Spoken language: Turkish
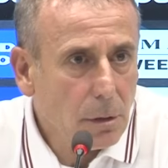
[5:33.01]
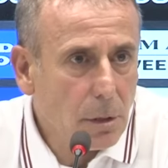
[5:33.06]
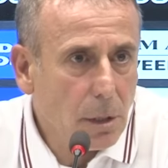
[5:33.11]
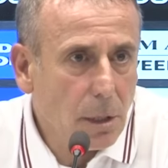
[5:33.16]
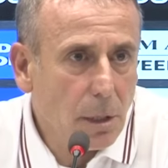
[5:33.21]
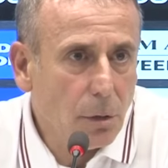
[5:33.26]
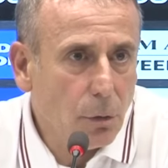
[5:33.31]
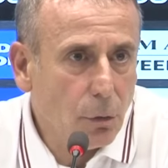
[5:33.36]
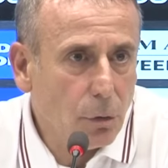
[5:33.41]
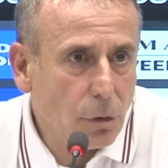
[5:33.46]

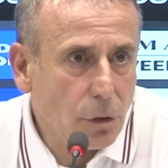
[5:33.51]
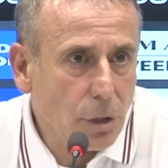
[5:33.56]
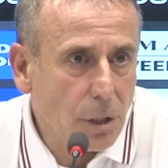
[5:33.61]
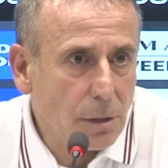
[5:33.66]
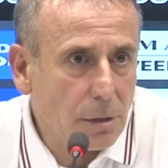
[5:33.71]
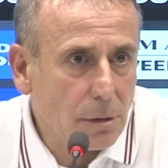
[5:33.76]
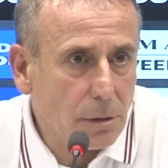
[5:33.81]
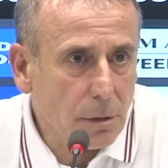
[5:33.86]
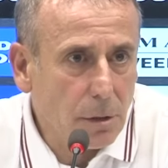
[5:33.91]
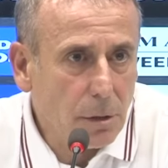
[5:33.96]
E,
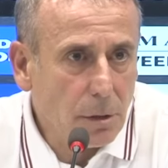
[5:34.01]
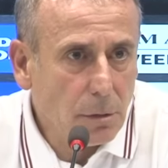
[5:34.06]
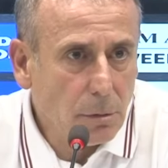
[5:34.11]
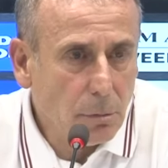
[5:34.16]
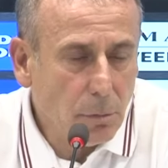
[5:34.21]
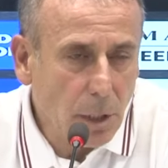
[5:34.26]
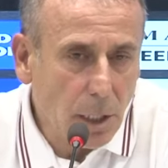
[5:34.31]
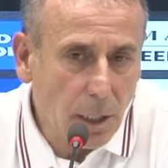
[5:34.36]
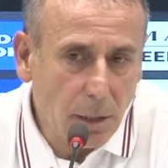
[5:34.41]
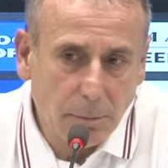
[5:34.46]
olacaktır da.
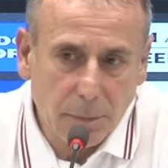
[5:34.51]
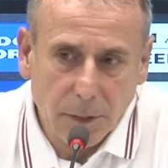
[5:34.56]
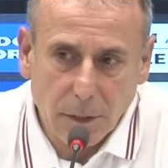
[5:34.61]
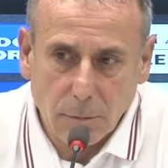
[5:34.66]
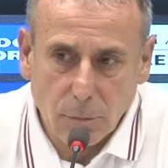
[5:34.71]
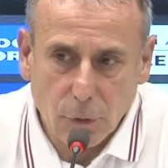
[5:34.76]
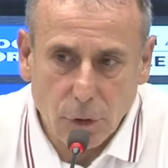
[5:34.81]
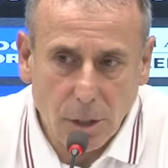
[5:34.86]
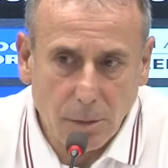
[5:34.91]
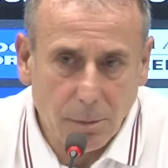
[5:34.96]
Yani bir
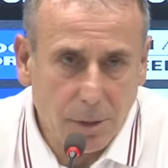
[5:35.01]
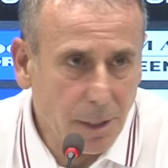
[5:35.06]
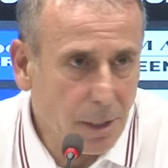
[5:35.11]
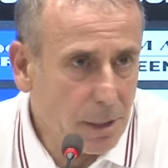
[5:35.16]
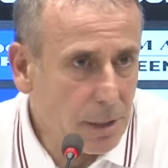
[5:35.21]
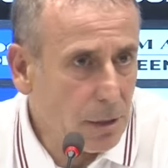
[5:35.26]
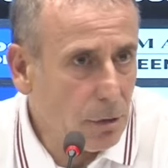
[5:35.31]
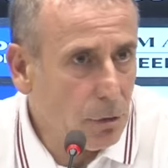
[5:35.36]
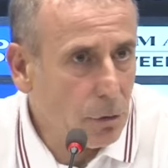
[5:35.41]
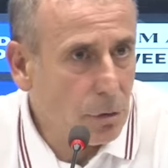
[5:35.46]

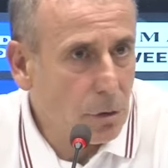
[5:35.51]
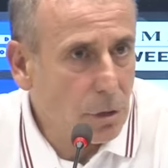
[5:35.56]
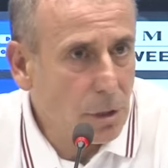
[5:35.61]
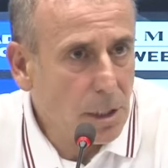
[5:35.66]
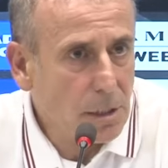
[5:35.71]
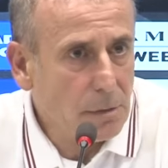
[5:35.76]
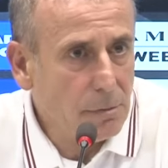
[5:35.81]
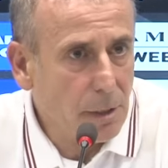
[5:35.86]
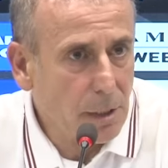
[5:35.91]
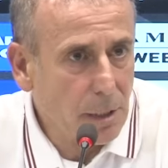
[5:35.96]
müsabaka daha
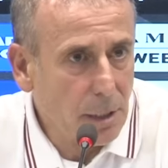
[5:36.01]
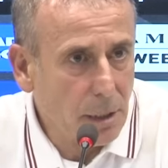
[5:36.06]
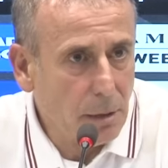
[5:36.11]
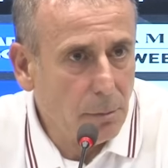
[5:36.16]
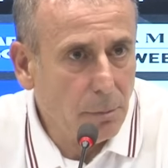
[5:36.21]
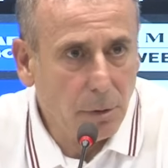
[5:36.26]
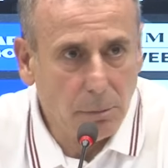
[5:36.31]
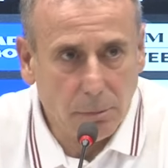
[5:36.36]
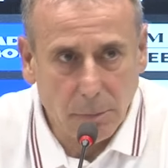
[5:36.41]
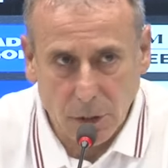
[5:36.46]
oynayacağız ve
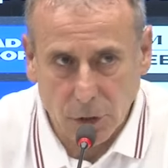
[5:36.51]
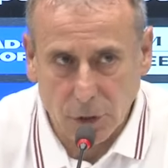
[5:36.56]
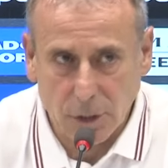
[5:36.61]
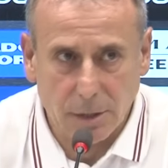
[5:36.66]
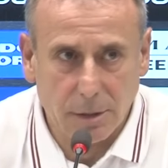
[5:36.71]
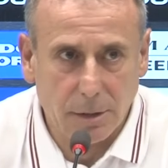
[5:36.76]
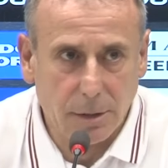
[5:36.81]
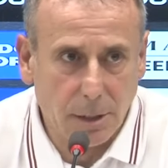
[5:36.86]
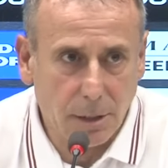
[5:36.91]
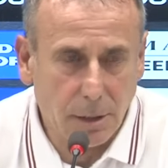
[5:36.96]
daha bir
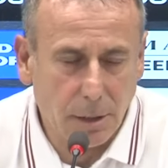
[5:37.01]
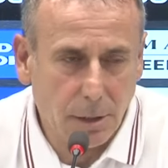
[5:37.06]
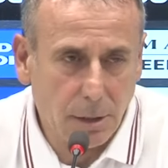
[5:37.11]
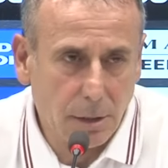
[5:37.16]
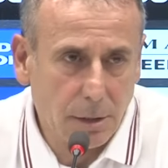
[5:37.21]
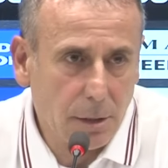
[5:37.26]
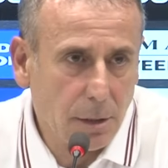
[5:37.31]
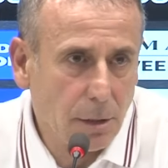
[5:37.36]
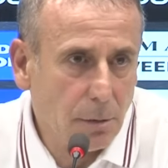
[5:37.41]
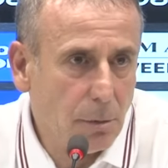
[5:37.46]
5-6 tane daha
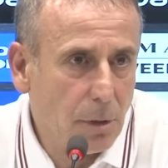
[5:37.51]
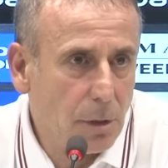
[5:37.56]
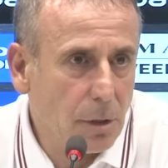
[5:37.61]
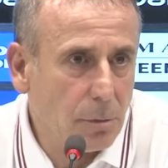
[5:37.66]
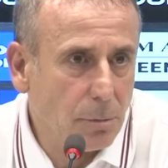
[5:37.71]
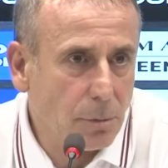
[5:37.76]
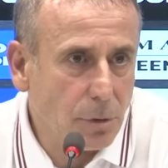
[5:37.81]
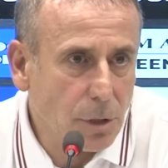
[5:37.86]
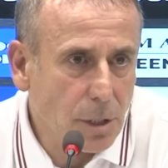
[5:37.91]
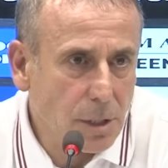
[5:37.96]
antrenman
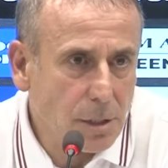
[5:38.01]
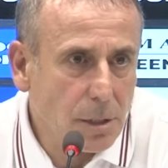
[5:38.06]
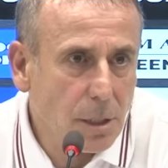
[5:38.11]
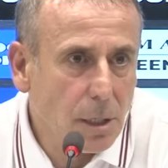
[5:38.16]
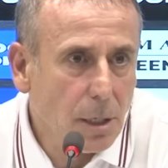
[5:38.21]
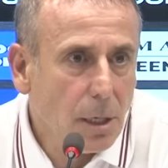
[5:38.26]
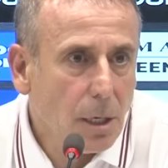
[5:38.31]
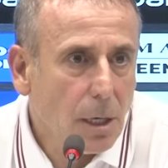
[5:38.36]
yapacağız.